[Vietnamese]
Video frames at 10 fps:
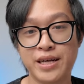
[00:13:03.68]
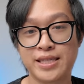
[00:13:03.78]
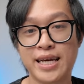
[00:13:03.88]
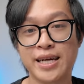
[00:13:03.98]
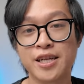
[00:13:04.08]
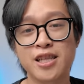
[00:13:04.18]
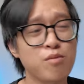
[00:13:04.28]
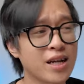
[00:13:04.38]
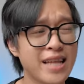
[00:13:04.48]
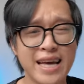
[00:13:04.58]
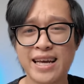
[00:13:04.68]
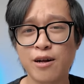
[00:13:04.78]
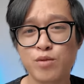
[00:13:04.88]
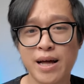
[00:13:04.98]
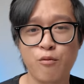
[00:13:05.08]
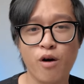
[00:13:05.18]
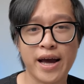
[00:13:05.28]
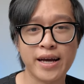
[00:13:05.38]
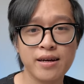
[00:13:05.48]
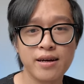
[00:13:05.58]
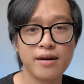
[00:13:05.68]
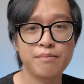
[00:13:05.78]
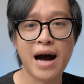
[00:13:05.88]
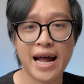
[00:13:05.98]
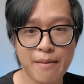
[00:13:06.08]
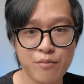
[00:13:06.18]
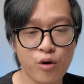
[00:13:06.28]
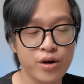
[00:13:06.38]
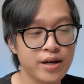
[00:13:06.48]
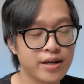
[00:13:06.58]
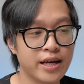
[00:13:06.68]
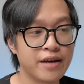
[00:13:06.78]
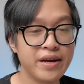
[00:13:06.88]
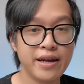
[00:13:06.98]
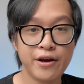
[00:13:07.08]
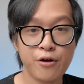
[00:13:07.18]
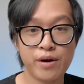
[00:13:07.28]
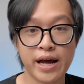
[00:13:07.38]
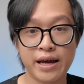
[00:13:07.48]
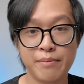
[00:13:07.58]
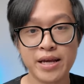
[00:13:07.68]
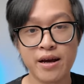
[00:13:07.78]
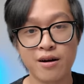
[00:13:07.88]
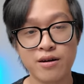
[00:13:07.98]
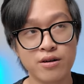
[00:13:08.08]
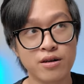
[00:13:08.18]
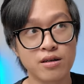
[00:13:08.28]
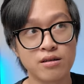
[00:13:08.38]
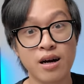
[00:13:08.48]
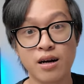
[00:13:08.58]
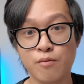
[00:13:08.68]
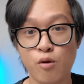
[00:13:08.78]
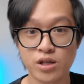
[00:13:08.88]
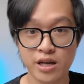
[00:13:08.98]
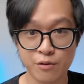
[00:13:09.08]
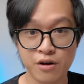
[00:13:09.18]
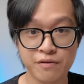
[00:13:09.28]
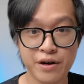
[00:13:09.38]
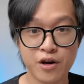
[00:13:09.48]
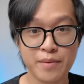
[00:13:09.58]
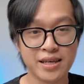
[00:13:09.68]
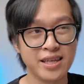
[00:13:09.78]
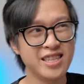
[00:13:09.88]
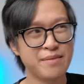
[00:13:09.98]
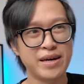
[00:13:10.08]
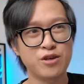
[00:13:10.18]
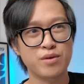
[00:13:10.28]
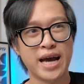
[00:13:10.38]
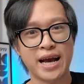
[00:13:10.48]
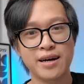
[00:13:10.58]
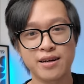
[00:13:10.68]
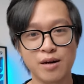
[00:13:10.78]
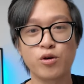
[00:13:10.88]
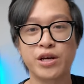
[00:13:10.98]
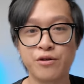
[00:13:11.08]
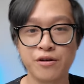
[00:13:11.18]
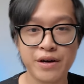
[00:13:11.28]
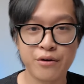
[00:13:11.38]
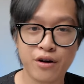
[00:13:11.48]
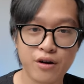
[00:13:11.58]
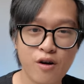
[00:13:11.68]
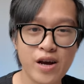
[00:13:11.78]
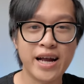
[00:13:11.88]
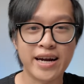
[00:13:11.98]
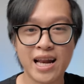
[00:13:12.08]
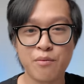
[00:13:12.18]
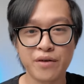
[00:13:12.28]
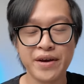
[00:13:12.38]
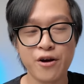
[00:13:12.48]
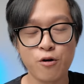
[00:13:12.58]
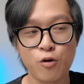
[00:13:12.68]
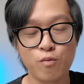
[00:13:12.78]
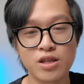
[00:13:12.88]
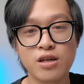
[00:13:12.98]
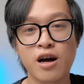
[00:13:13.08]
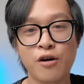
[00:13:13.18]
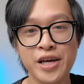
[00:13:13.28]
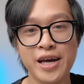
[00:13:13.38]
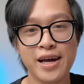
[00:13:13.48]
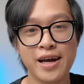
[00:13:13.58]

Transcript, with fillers: về xây kênh TikTok cách đây chắc cũng tầm khoảng 3 năm rồi. Thì cái video này bây giờ nó được gần 1 triệu lượt view rồi, 900 mấy chục ngàn đó, gần 1 triệu lượt view rồi. Có nghĩa là đây là một cái video cũng tương đối